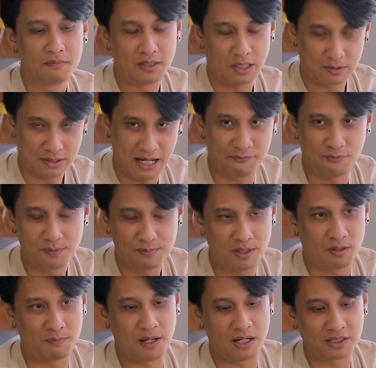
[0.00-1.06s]
เราทำฟุตบ
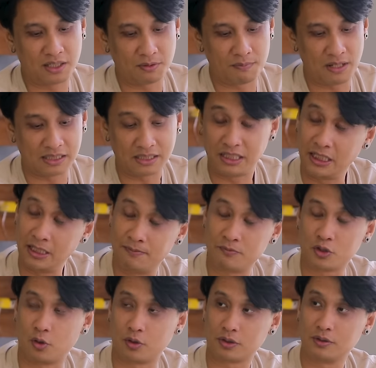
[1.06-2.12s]
อลบางทีบางทีม
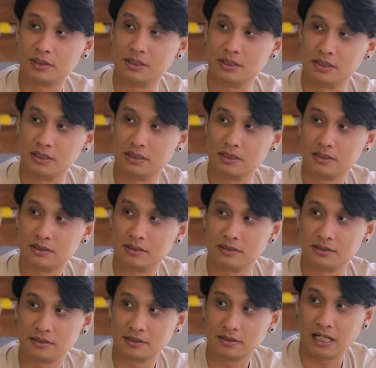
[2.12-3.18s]
โจทย์ก็คือ
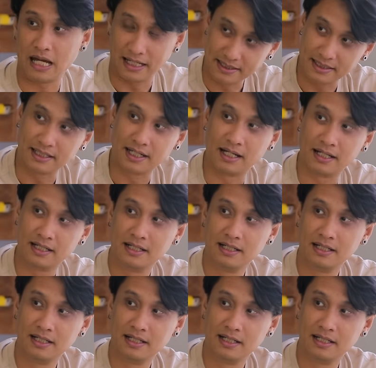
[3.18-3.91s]
หาเสียง